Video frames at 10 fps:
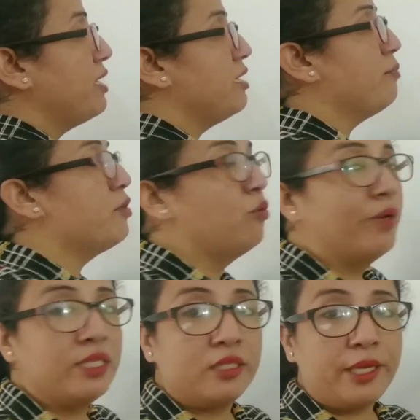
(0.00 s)
मीडियम म्यू
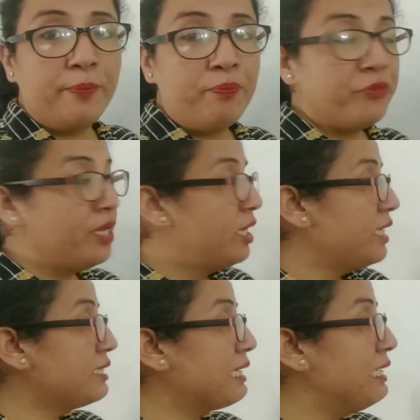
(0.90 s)
वन से
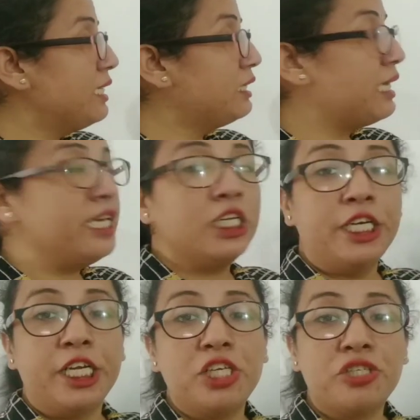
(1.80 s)
इसके लिए तीन
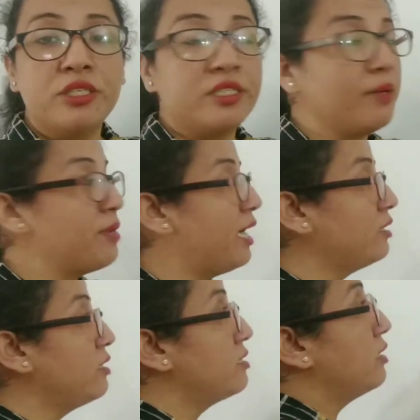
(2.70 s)
कंडीशंस हम याद कर